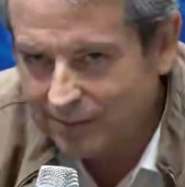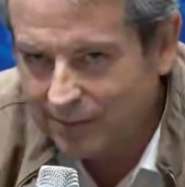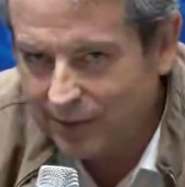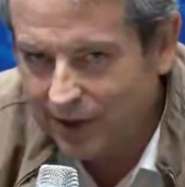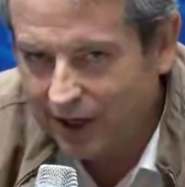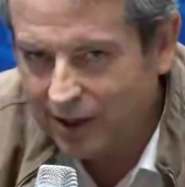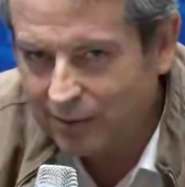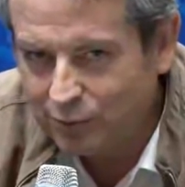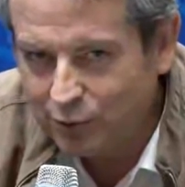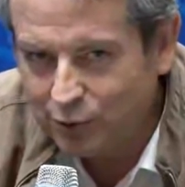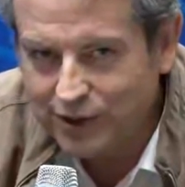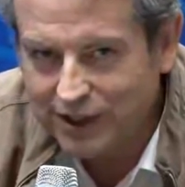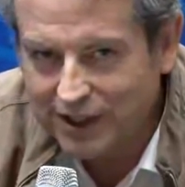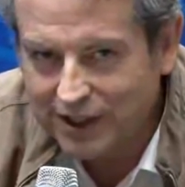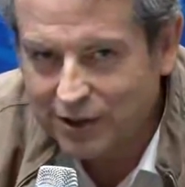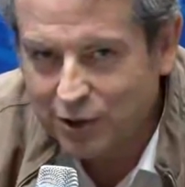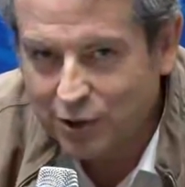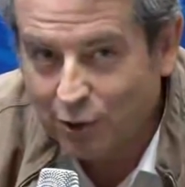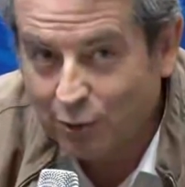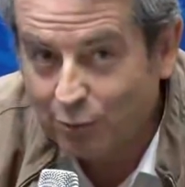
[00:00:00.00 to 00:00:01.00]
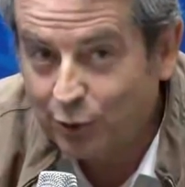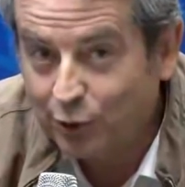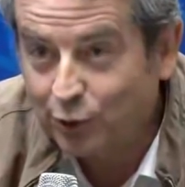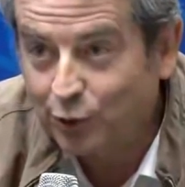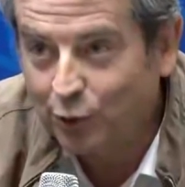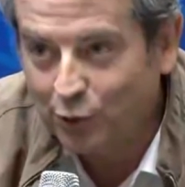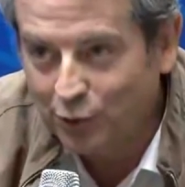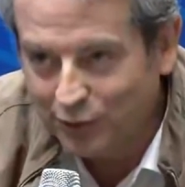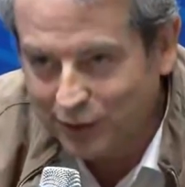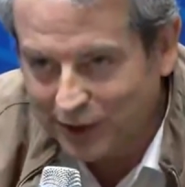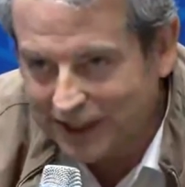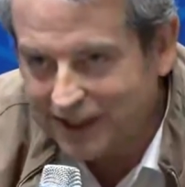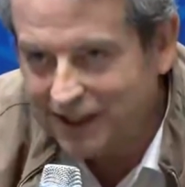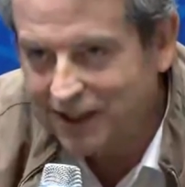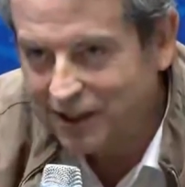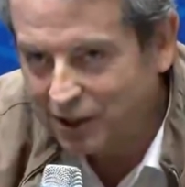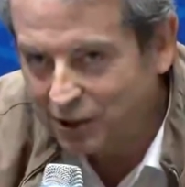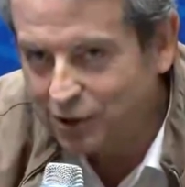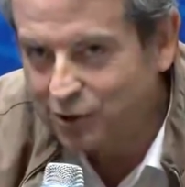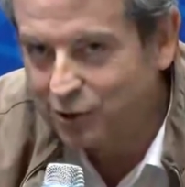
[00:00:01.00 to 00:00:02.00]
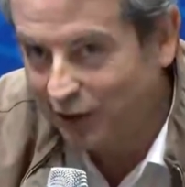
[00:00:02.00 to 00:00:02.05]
más apasionado por la música.